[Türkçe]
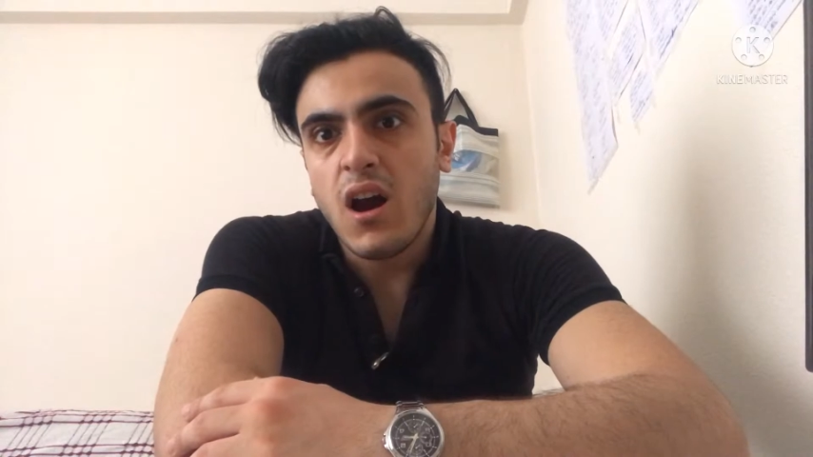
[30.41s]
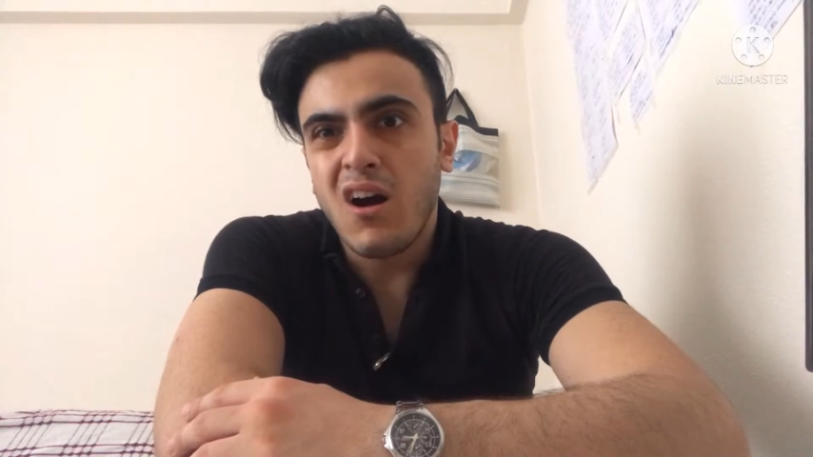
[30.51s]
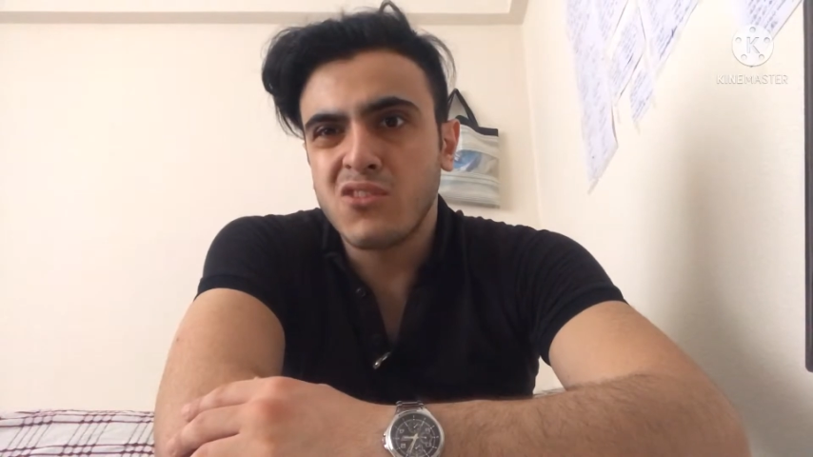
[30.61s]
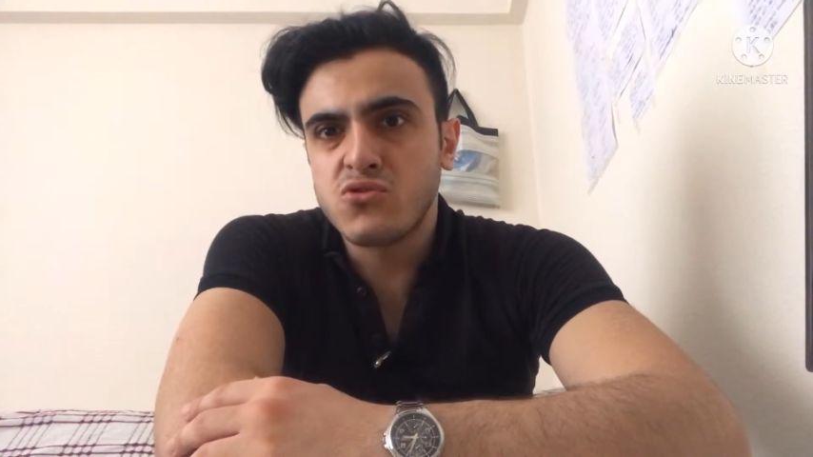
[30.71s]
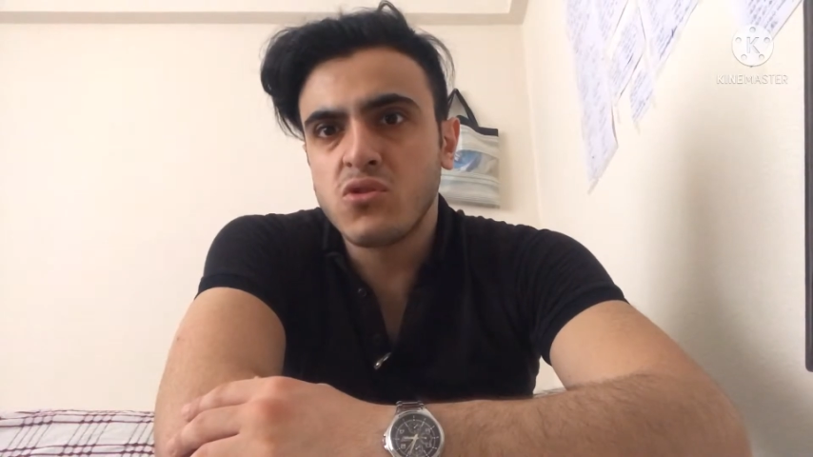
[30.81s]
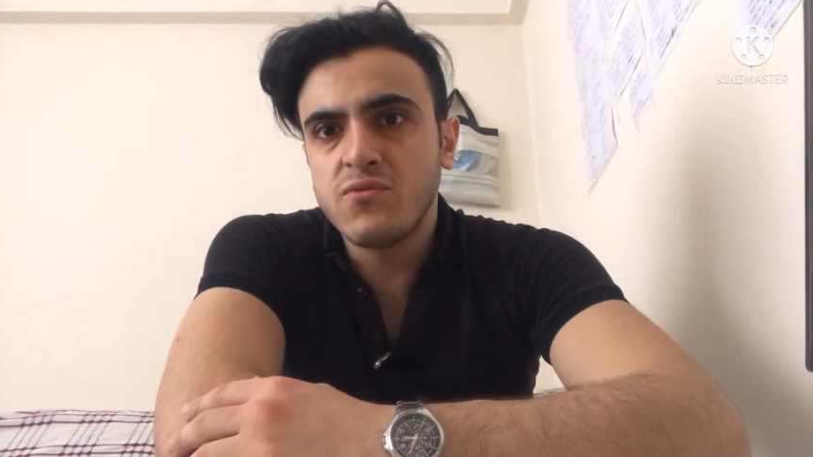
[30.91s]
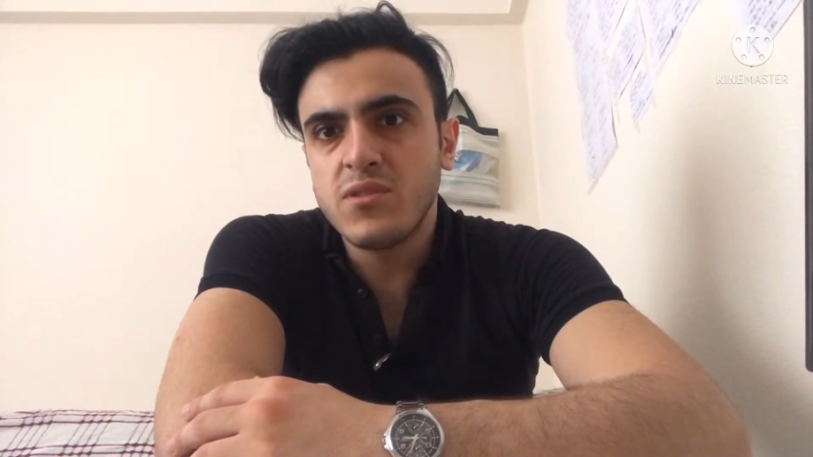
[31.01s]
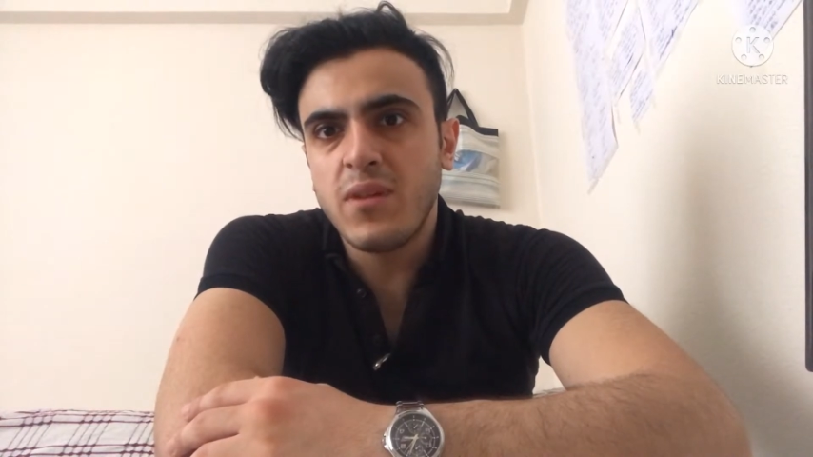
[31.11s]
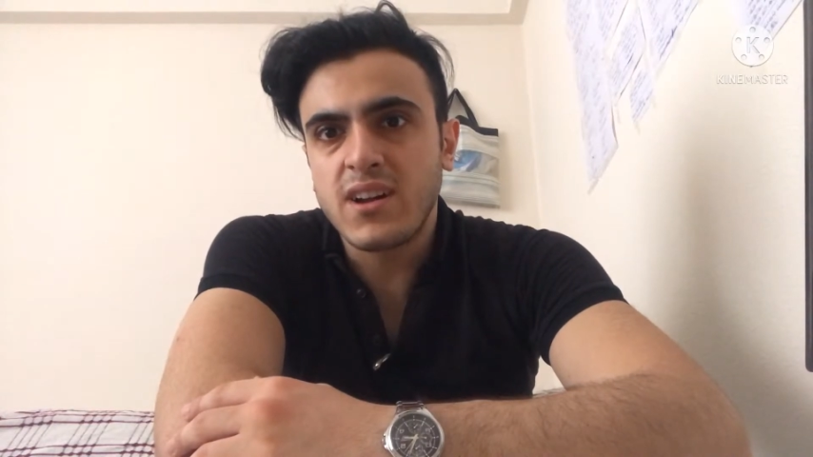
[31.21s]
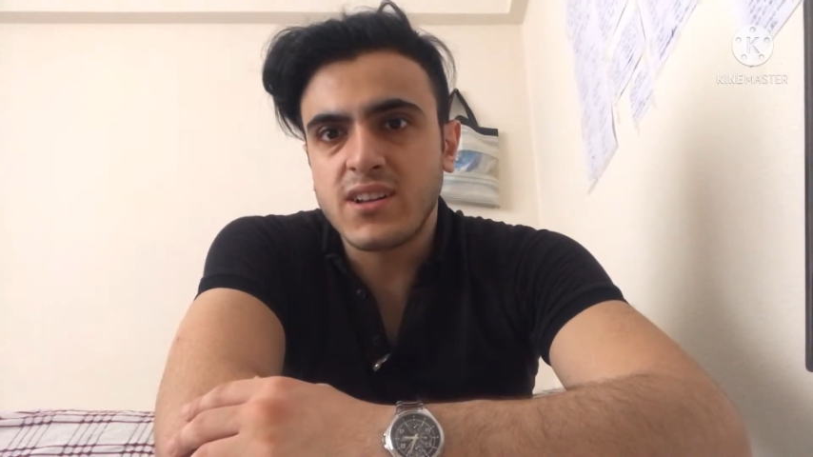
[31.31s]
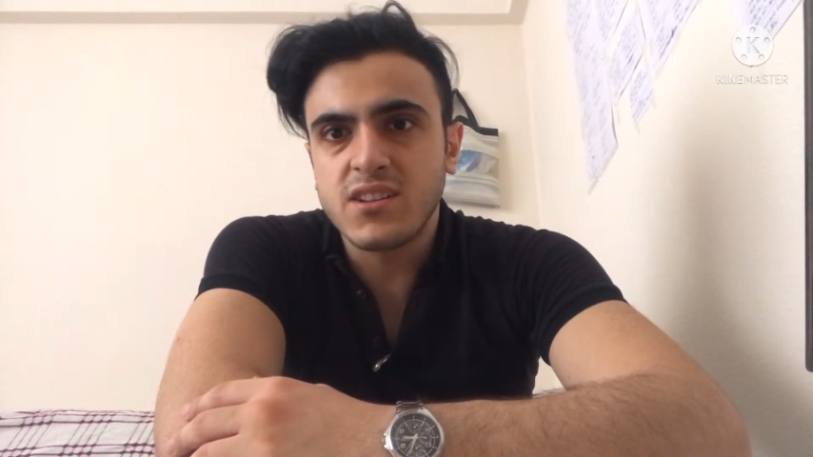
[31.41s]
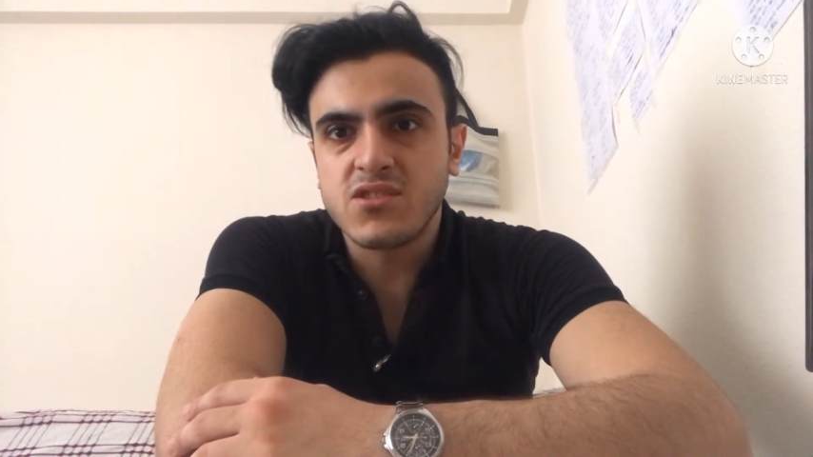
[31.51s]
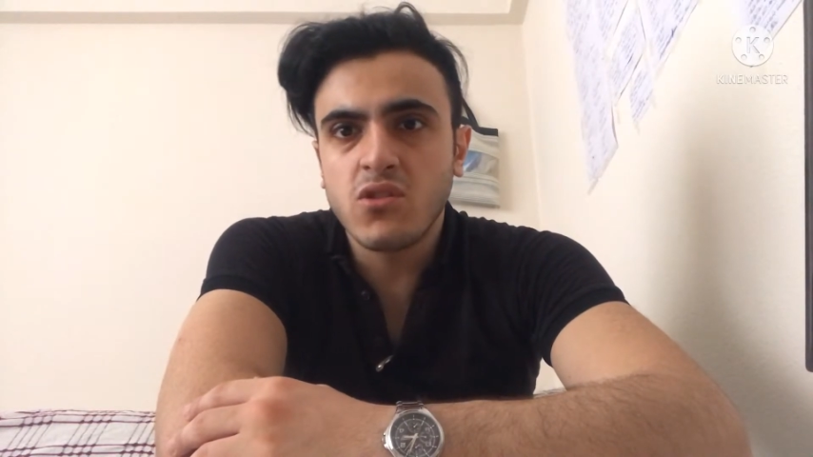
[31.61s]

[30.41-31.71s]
Aksiyon filmi arkadaşlar.